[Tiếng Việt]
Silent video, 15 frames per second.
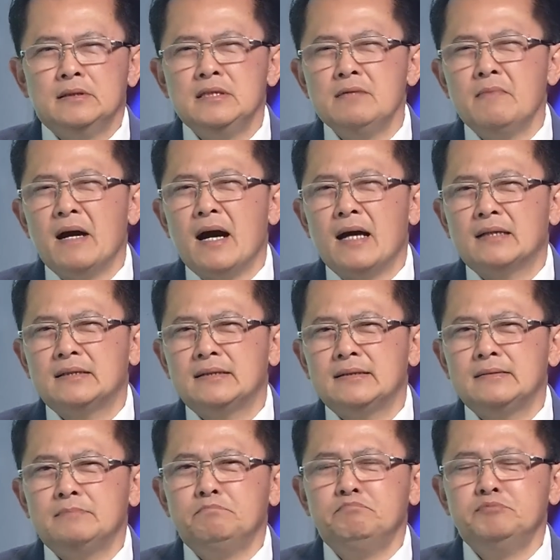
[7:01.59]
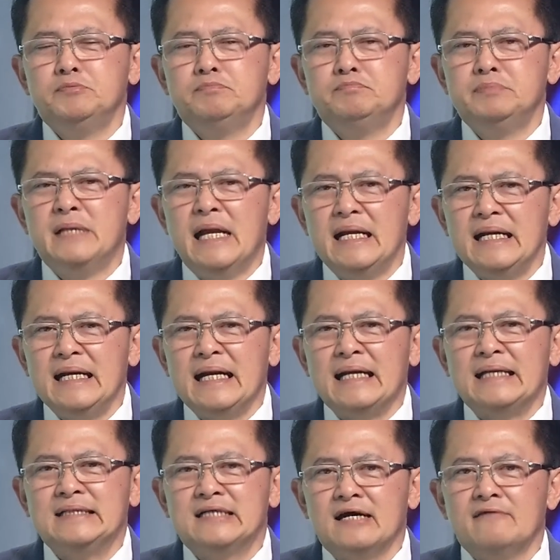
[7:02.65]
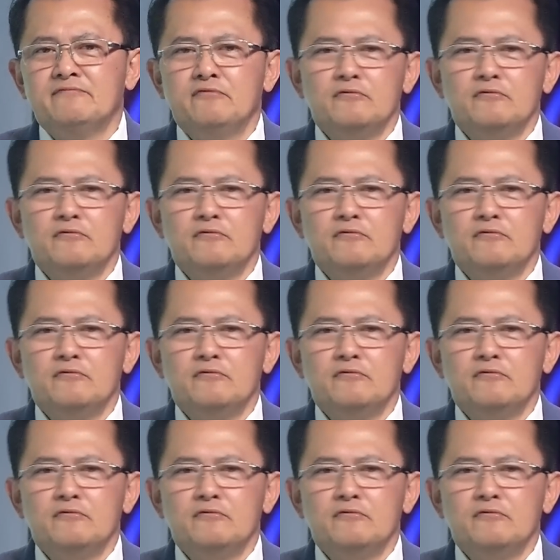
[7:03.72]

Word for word: Nhưng mà đến giờ